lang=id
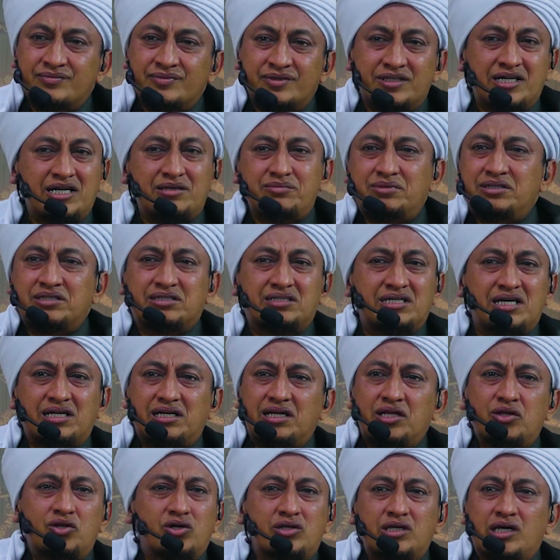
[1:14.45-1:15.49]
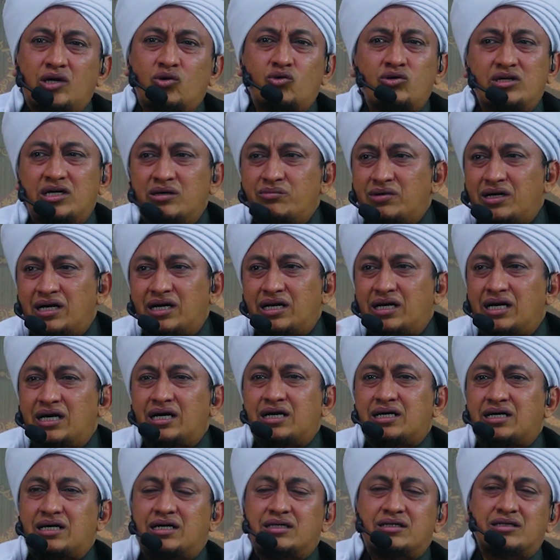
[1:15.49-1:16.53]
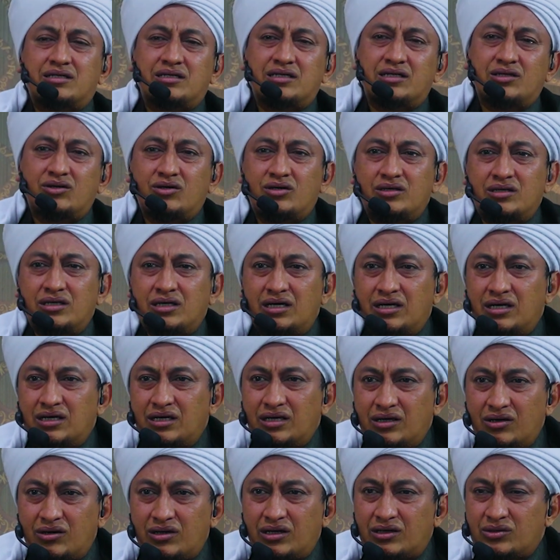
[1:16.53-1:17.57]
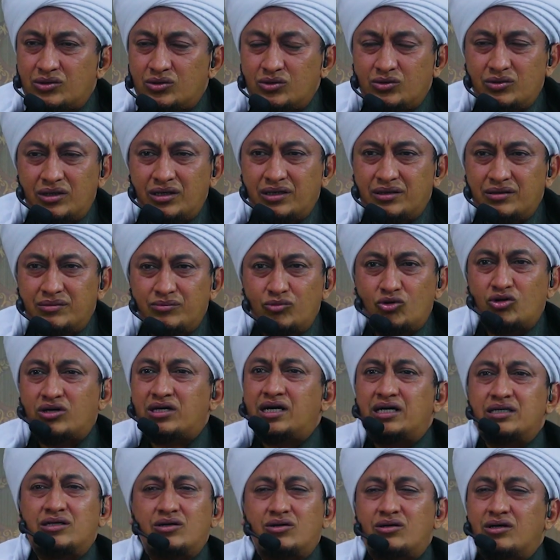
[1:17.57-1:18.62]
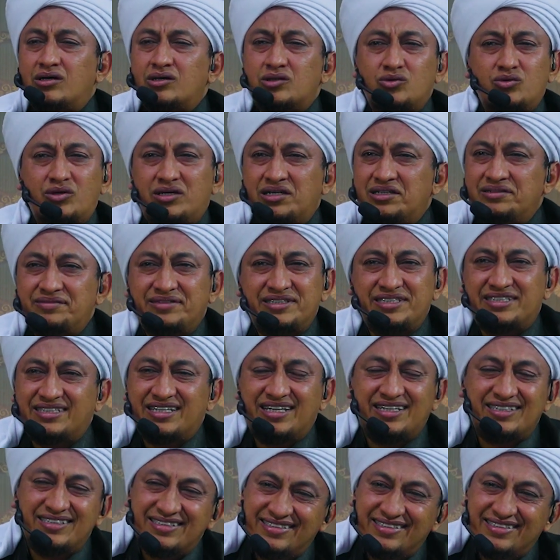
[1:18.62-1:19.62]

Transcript: Nggak bisa ridhonya aulia mengalahkan ridhonya orang tua, murkahnya orang tua nggak bisa.